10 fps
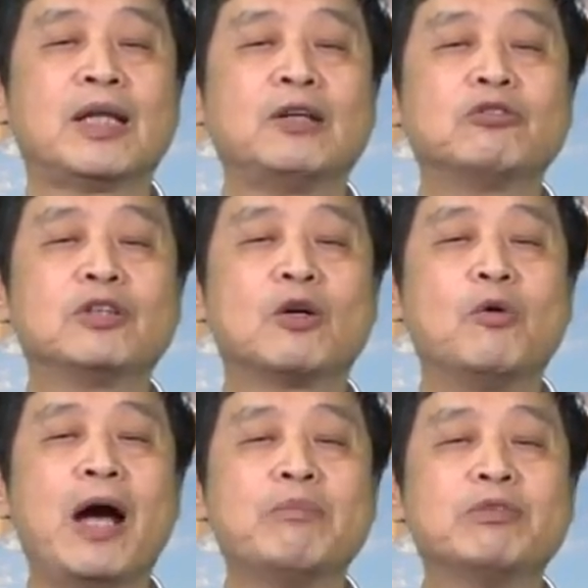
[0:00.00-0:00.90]
当初的
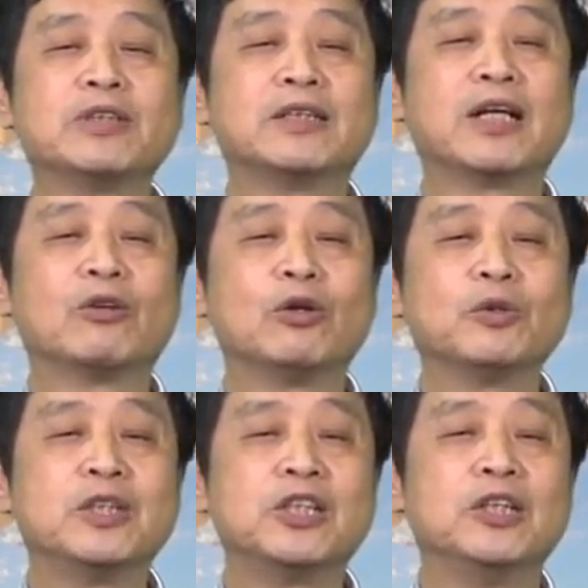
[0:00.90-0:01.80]
公安部长叫罗
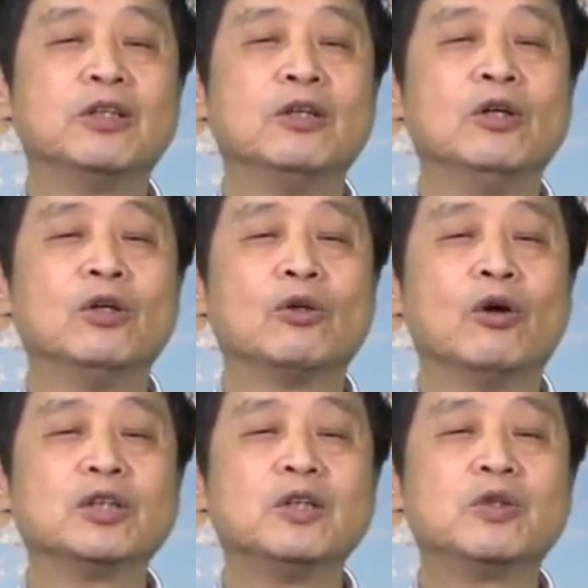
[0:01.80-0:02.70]
瑞卿。
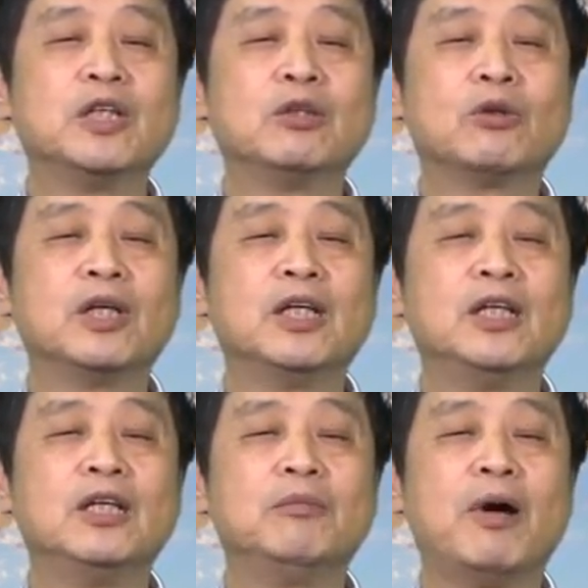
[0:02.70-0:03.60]
罗瑞卿
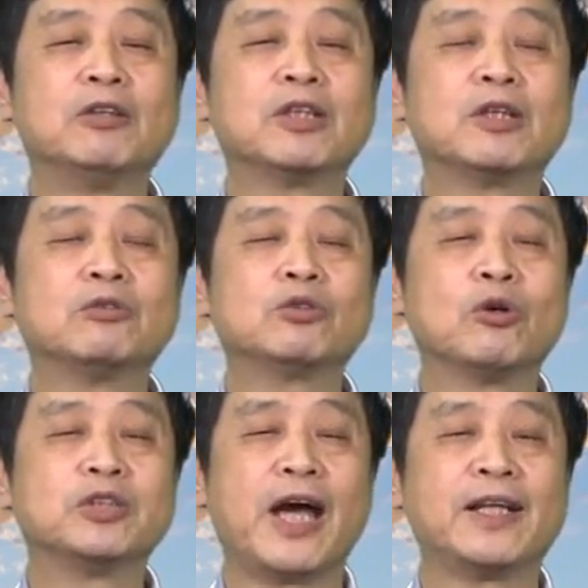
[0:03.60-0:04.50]
对毛泽东
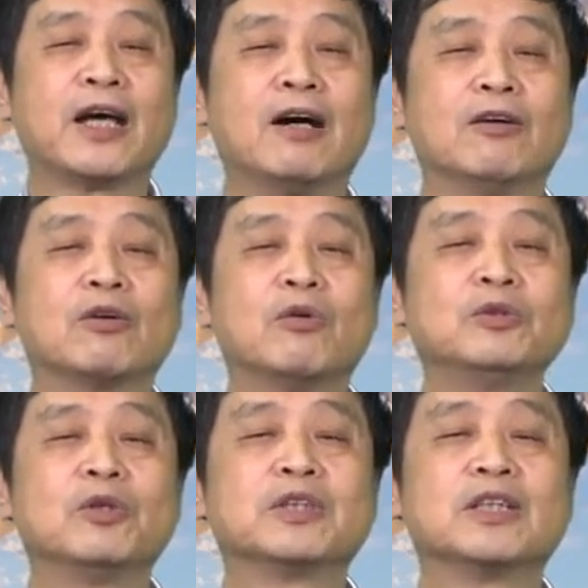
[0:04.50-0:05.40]
做检讨，
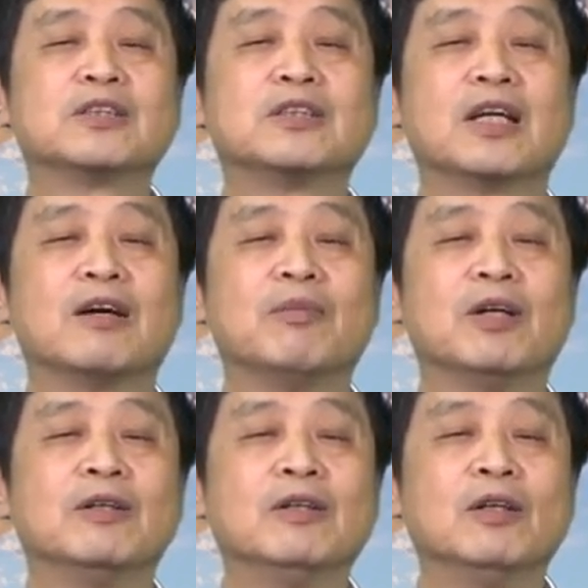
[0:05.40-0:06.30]
工作上是这样嘛？